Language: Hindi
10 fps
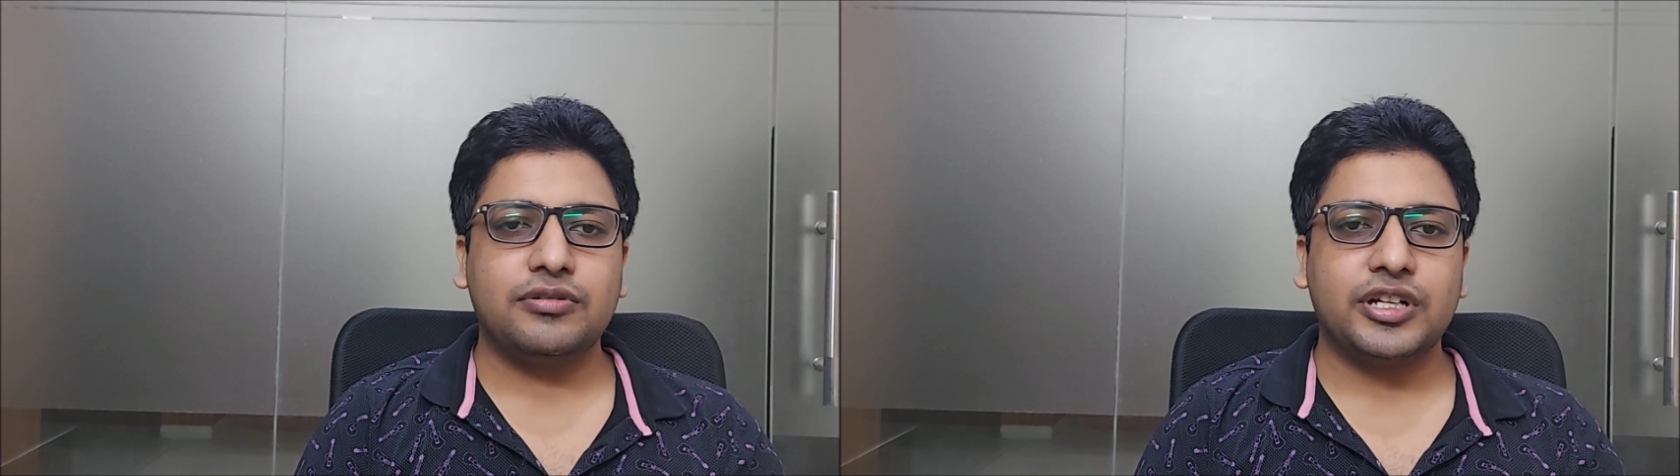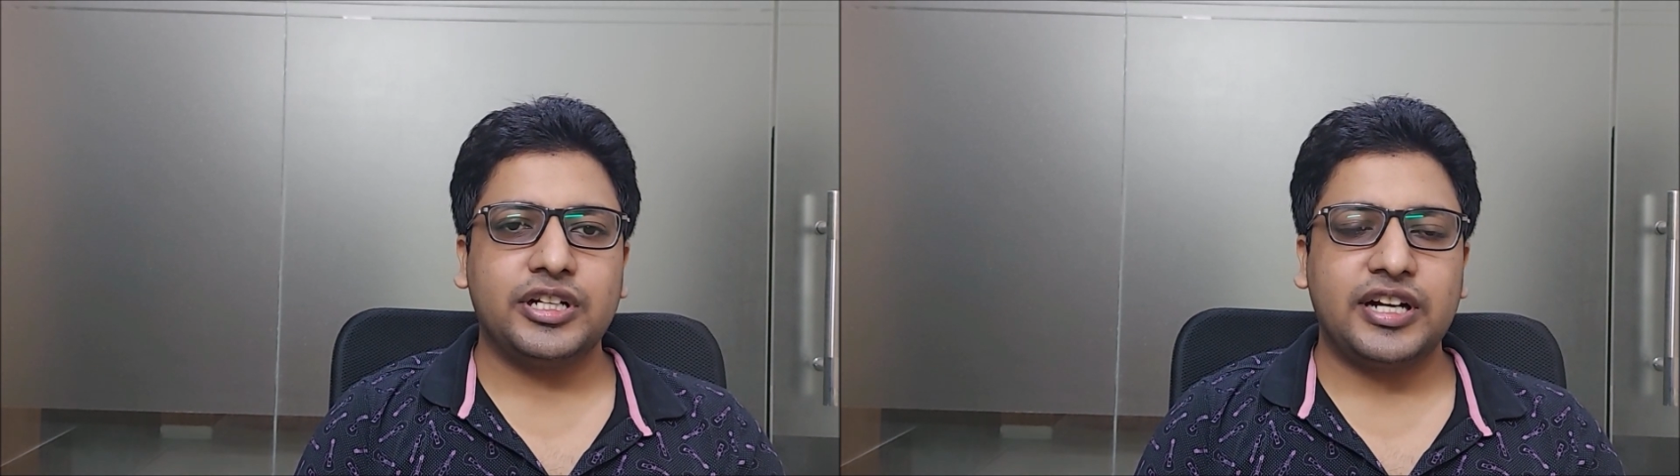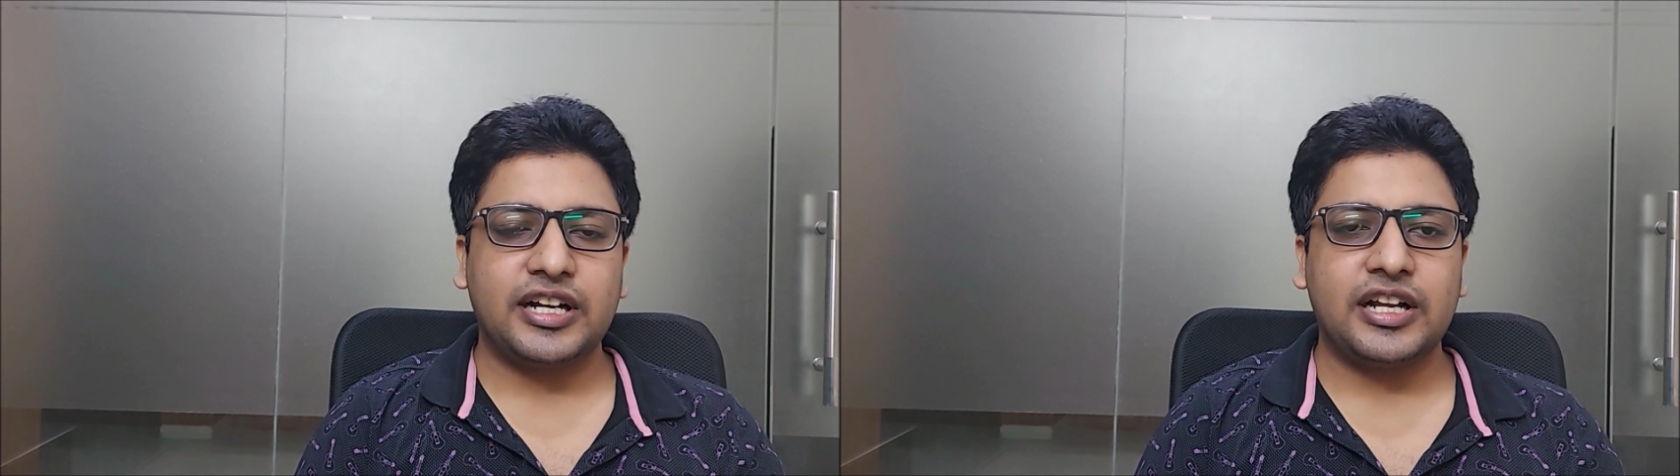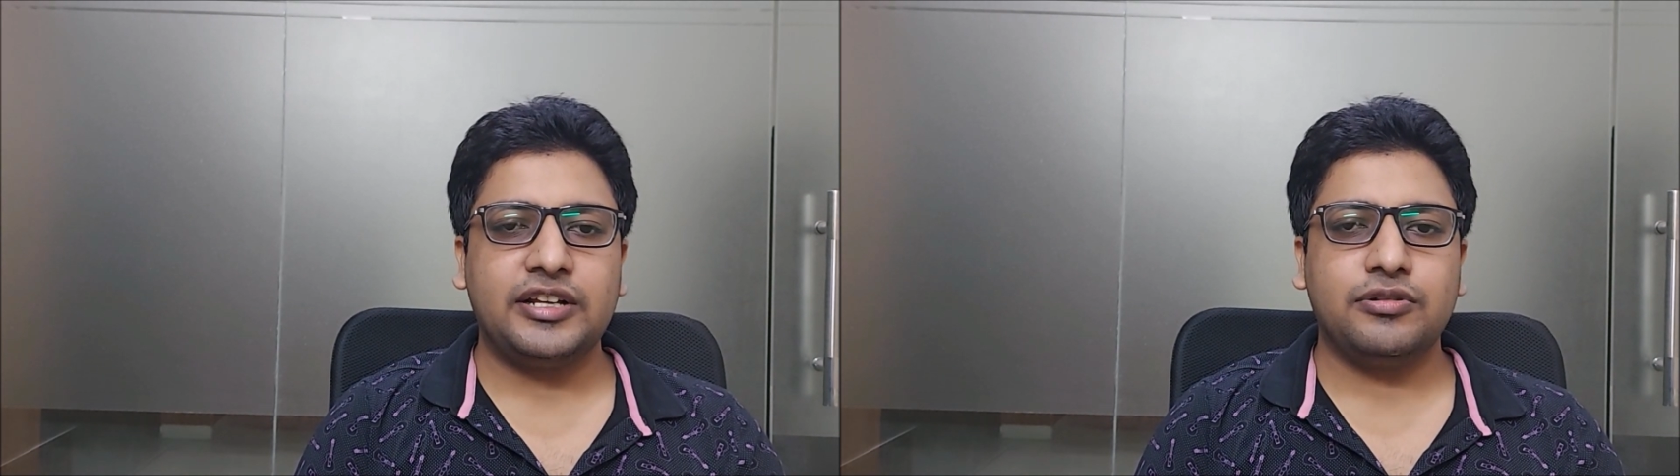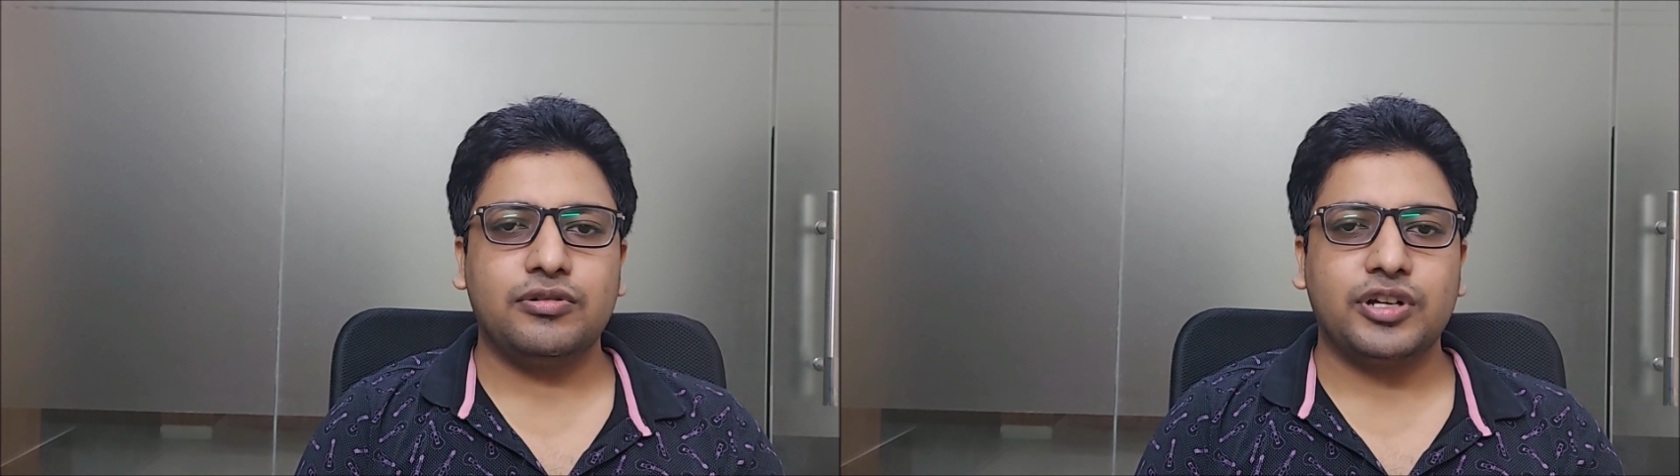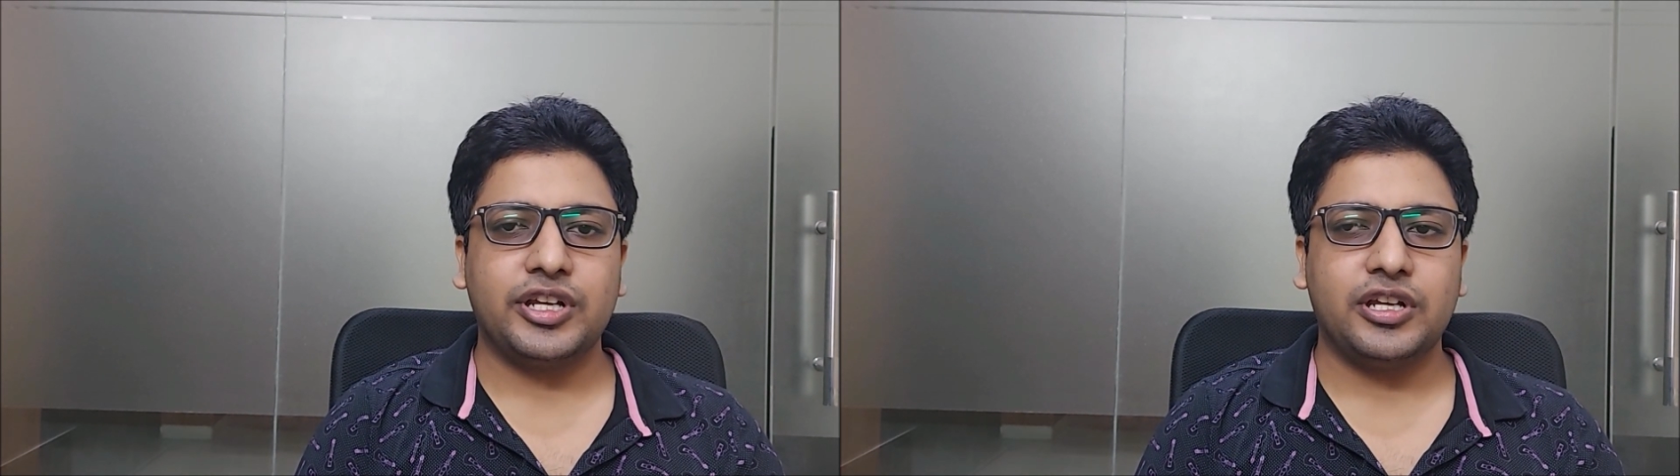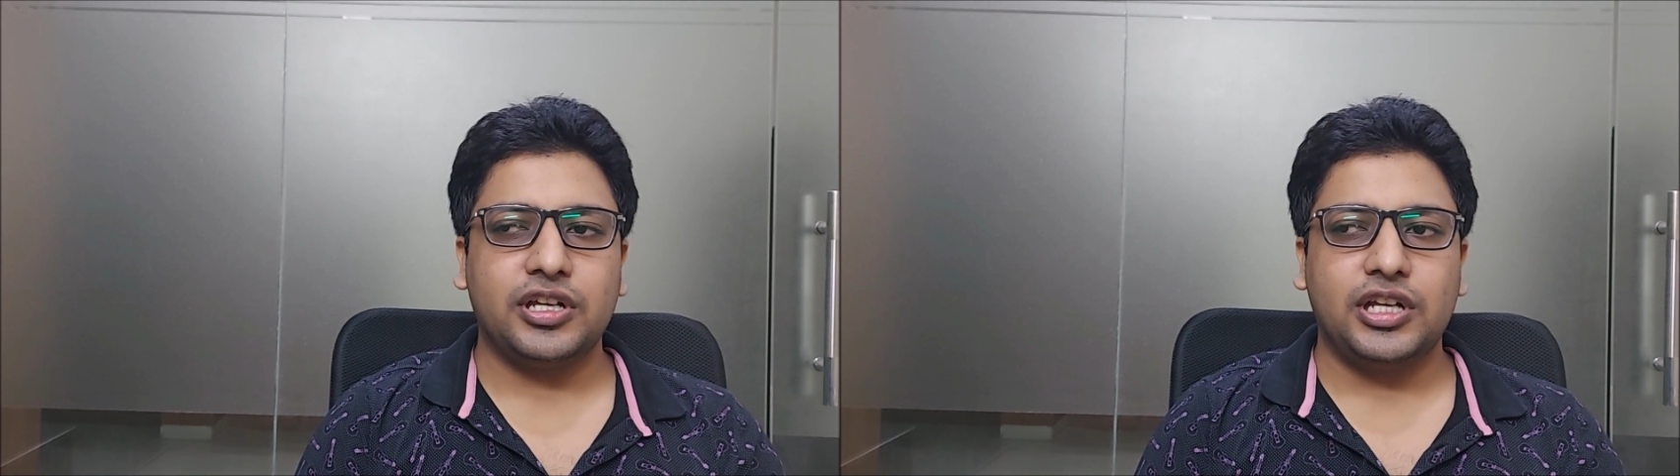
हो गई रेड लाइन हो गई